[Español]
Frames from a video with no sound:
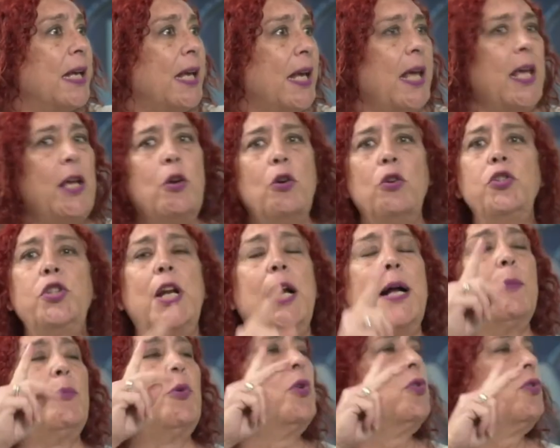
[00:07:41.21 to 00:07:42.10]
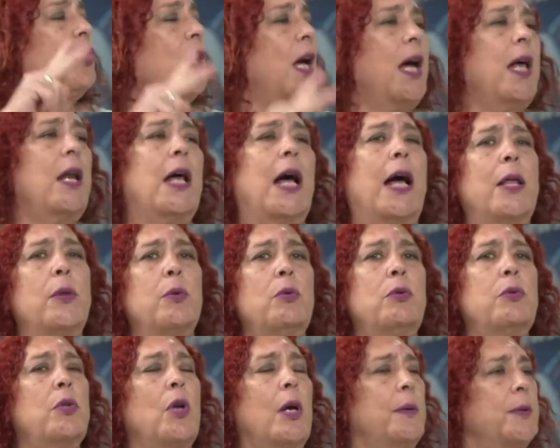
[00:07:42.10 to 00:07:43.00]
encontramos a las
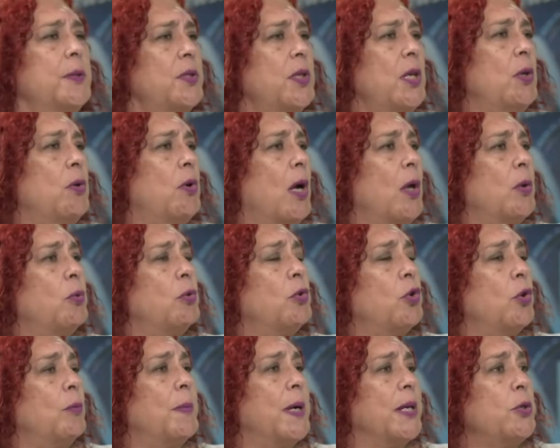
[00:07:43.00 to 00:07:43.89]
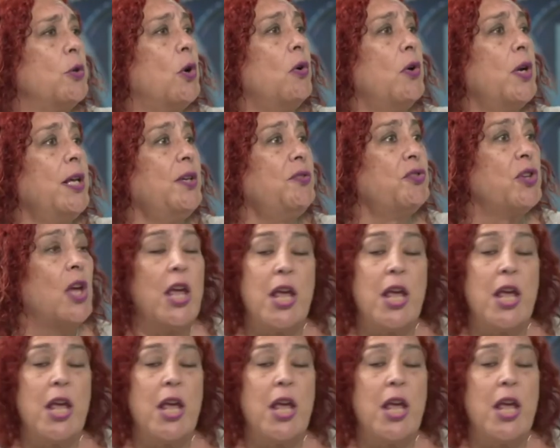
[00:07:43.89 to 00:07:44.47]
adultas y los adultos mayores,